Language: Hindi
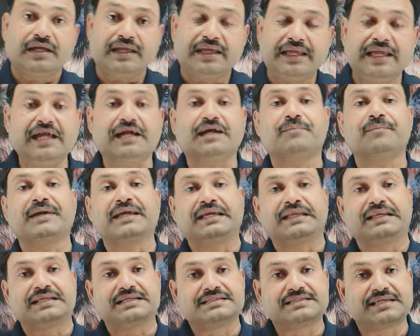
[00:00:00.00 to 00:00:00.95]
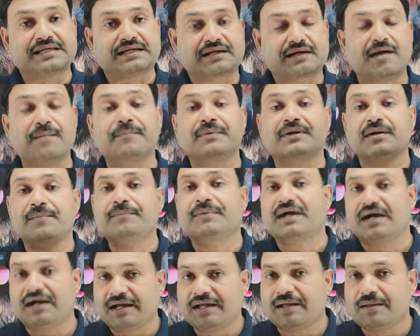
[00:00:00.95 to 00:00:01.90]
एक महीने से कम कम
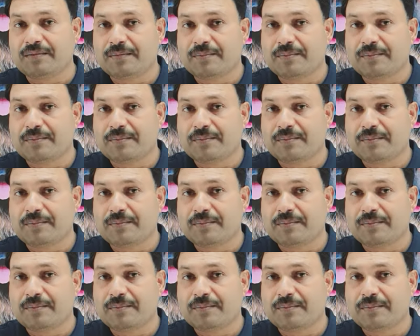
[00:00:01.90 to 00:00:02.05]
का है